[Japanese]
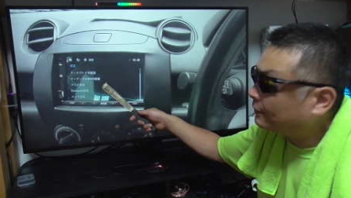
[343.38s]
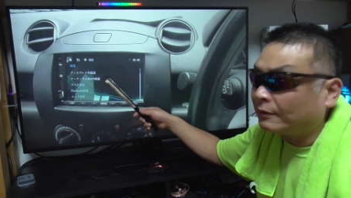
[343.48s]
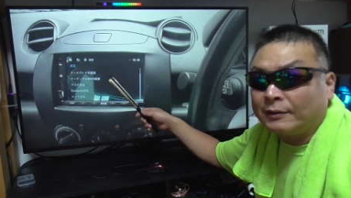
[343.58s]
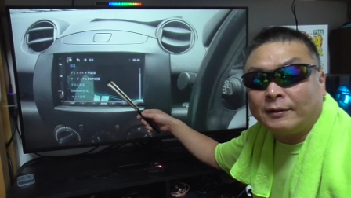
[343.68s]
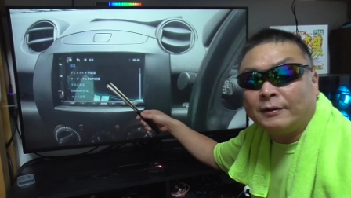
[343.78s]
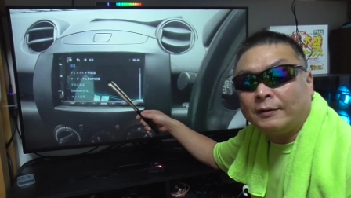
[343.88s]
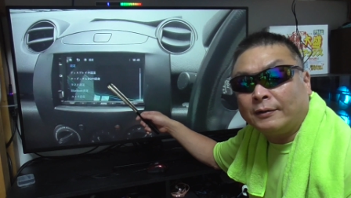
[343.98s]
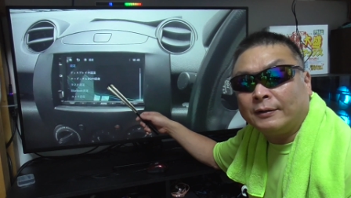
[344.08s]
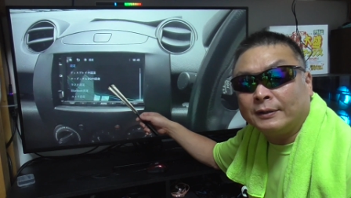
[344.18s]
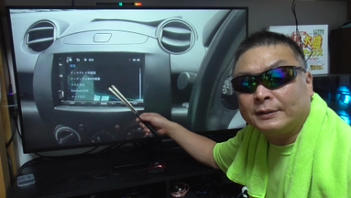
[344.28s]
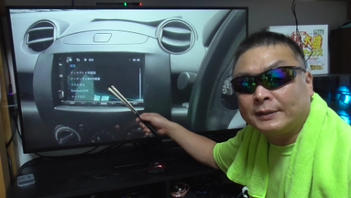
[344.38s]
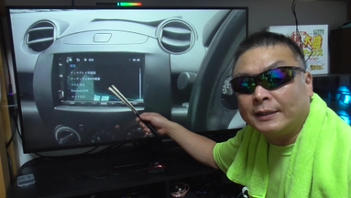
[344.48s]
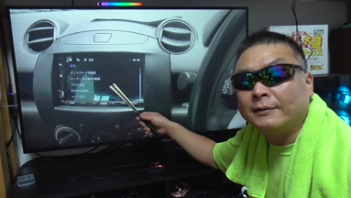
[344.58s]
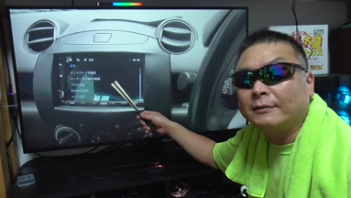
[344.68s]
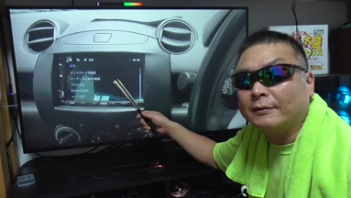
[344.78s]
として
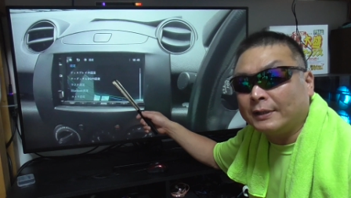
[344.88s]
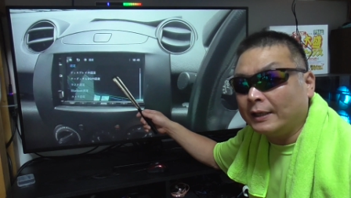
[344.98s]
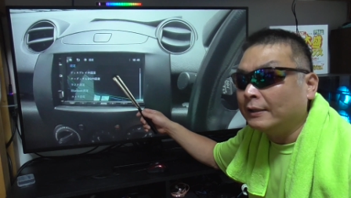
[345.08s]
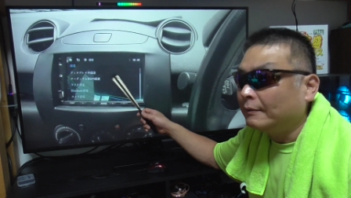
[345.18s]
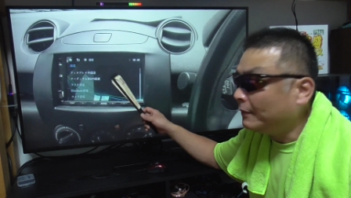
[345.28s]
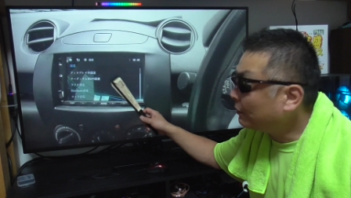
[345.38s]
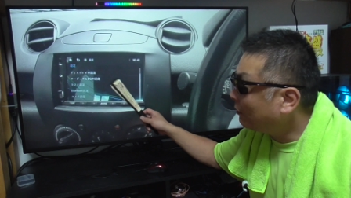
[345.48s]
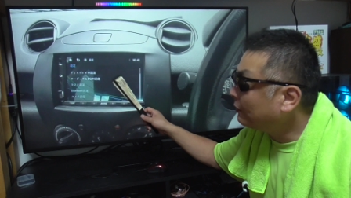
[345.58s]
いるので、まあ、こ